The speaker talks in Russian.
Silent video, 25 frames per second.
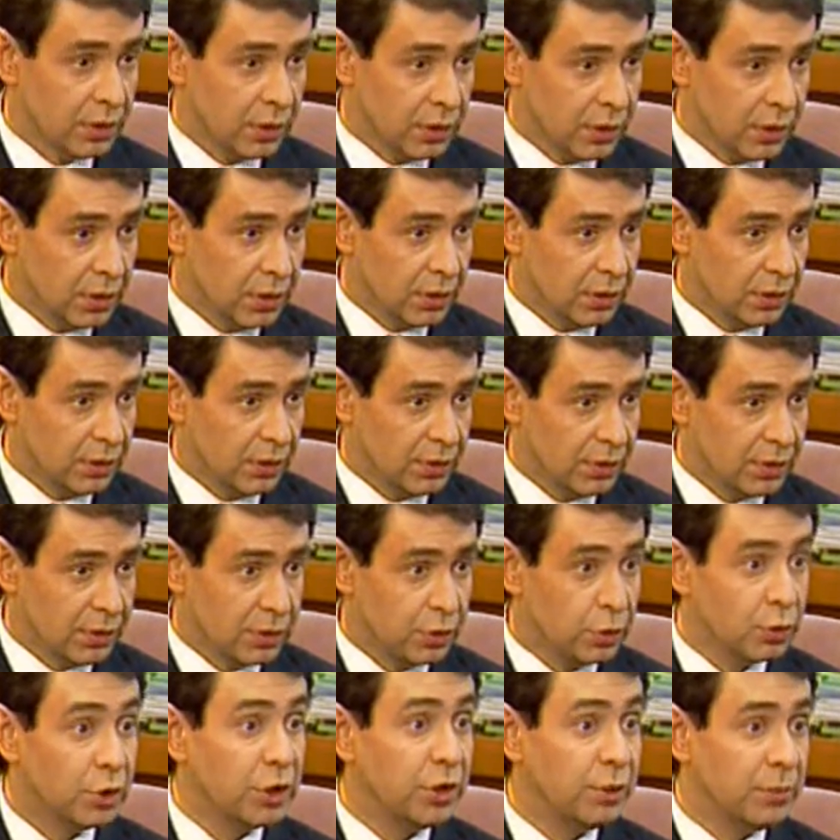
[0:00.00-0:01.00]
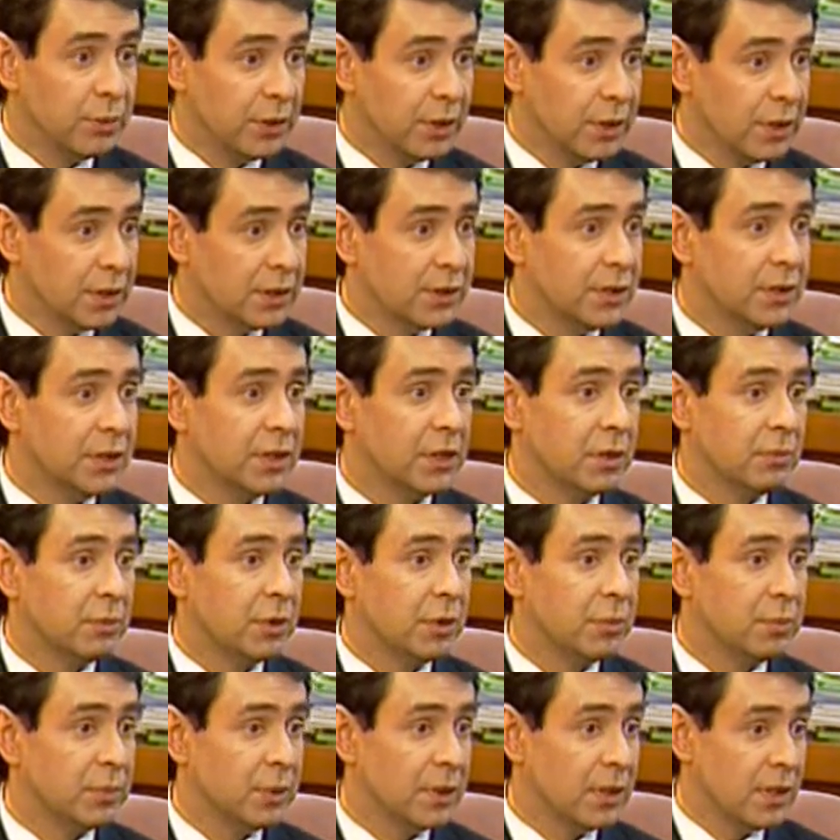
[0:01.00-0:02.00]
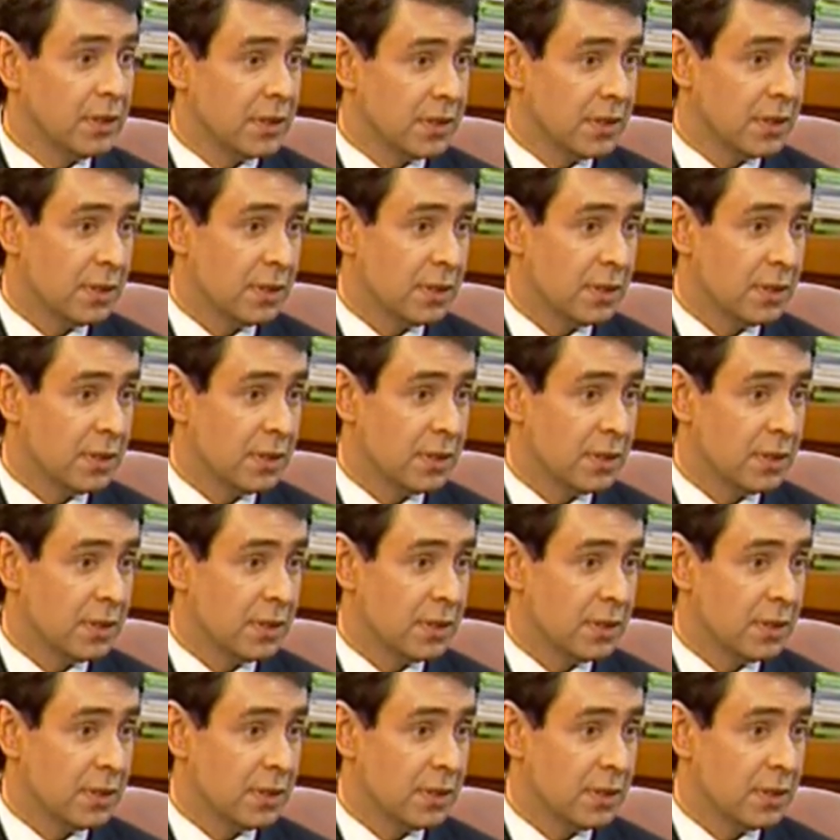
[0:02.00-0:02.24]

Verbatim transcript: э, с другими акционерами пытаться